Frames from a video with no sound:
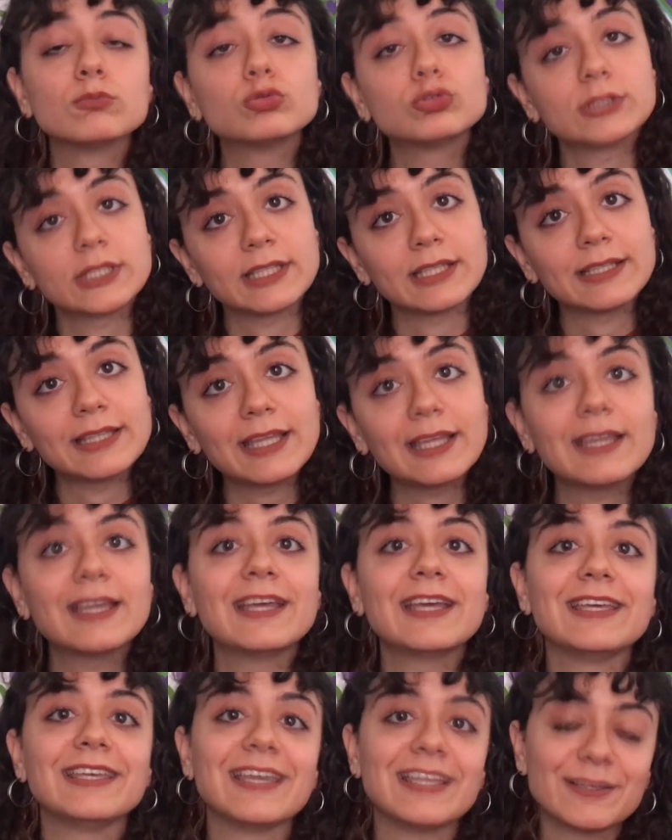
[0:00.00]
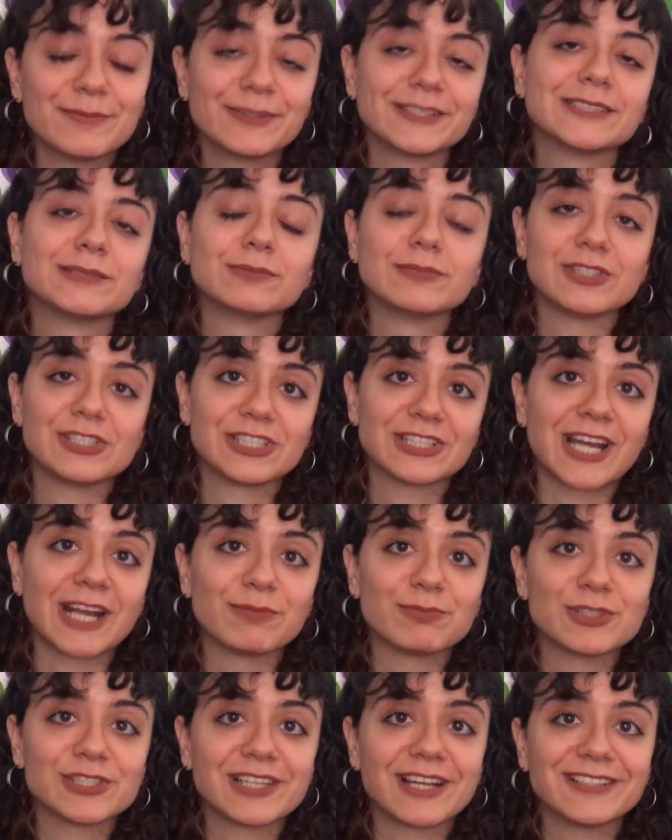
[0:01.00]
Bu senede yeni basımını
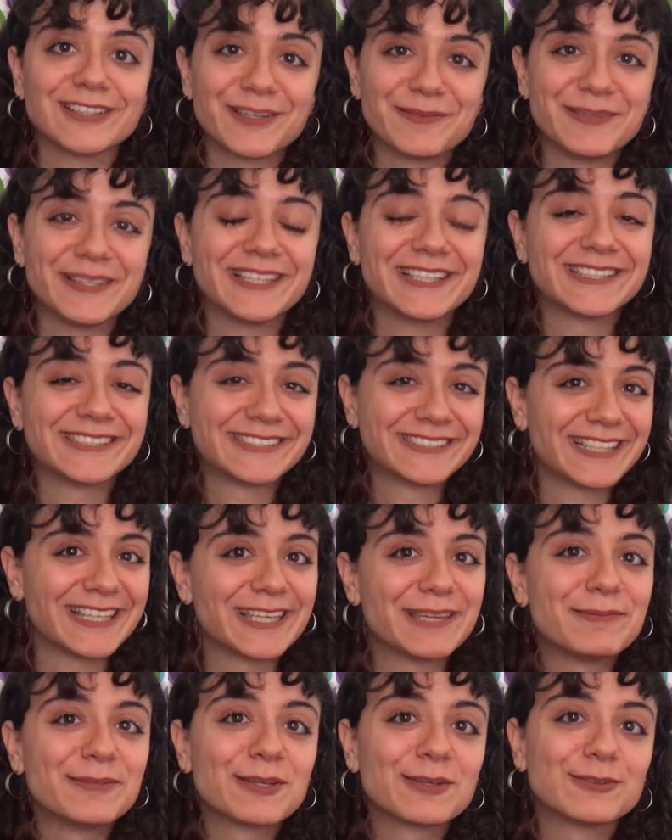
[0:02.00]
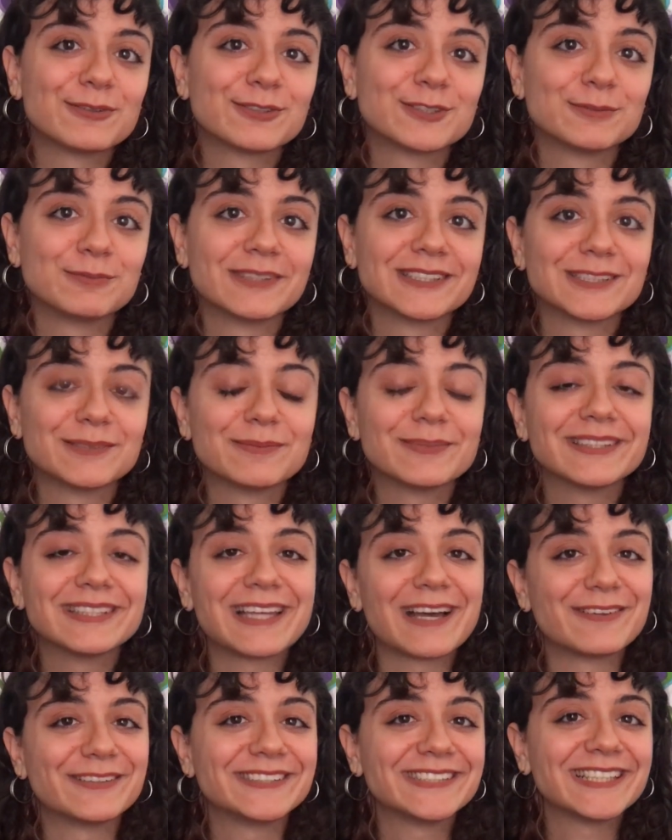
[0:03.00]
çıkartmışlar. Tabii ki size 2019 basımını
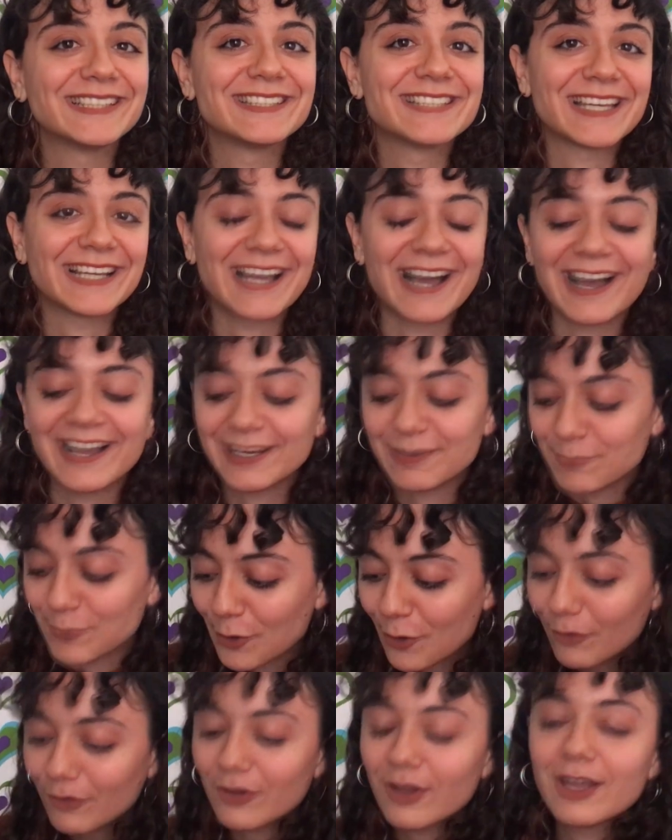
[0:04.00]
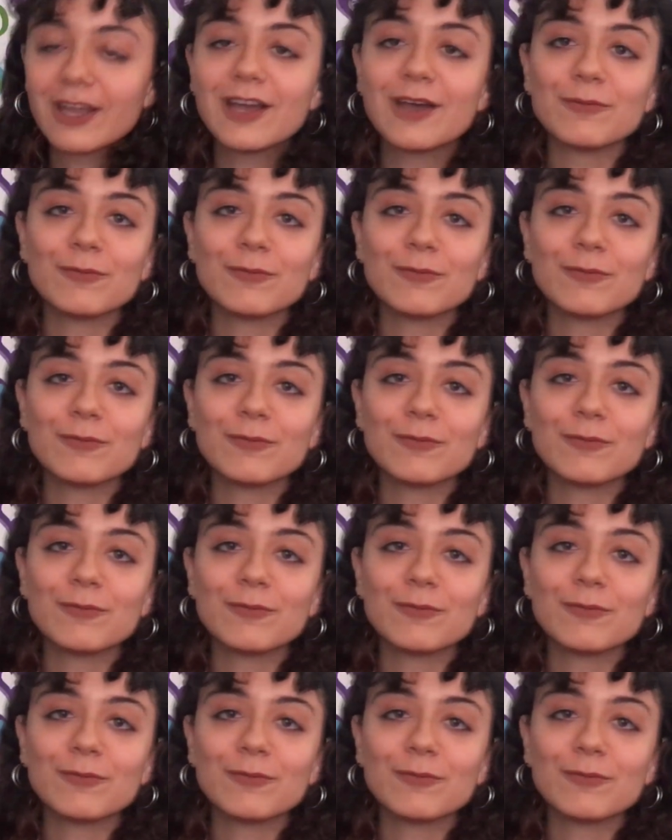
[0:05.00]
tavsiye edecek halim yok.